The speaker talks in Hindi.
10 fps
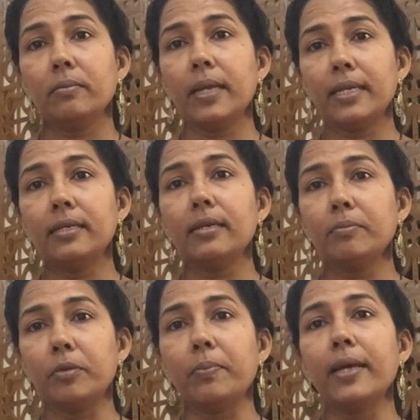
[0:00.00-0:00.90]
मैंने ये
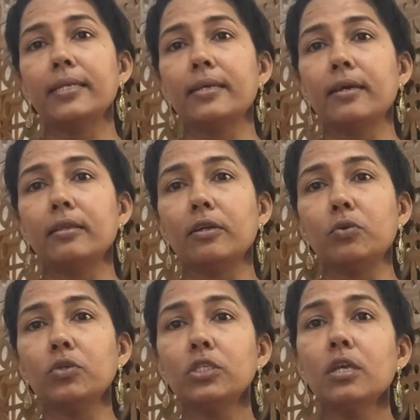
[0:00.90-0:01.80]
प्रिपेयर किया था
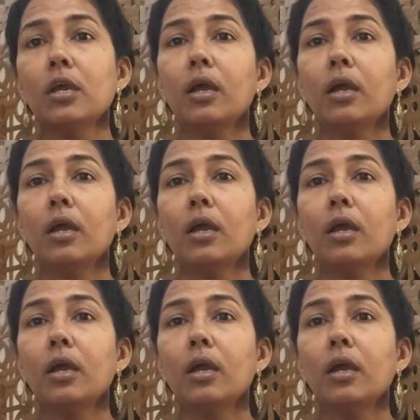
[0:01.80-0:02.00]
नोट्स